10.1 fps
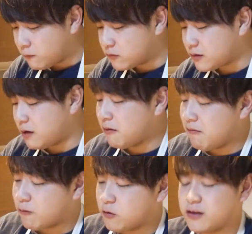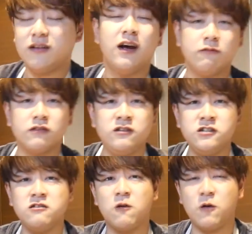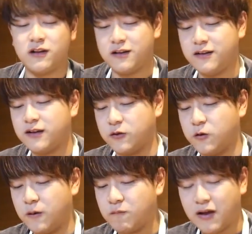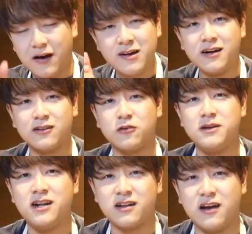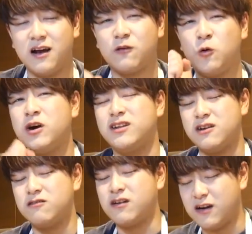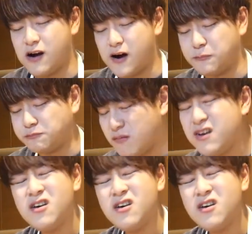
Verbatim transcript: 焦げてない生地は焦げてないんだけどあんが飛び出て焦げてるから苦